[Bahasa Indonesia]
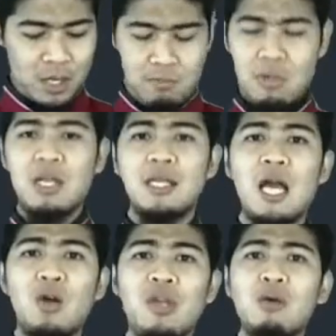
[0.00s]

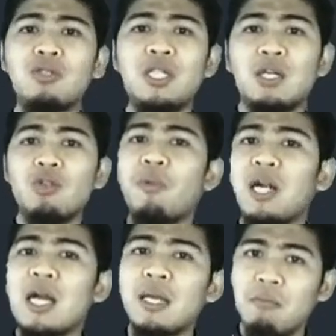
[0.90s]
mengetahui kucing itu
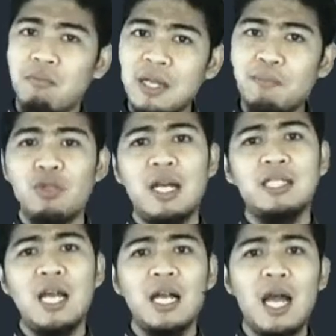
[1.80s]
berkaki empat, punya
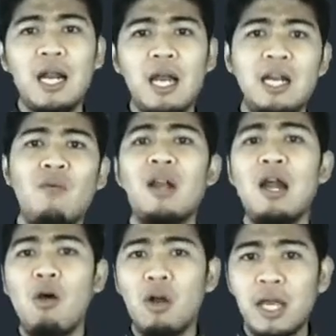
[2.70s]
cakar, kadang warna
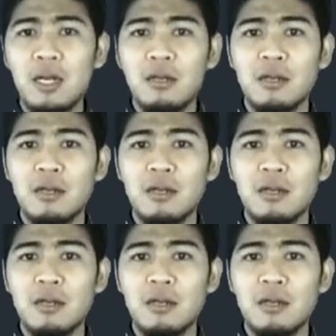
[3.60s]
oranye,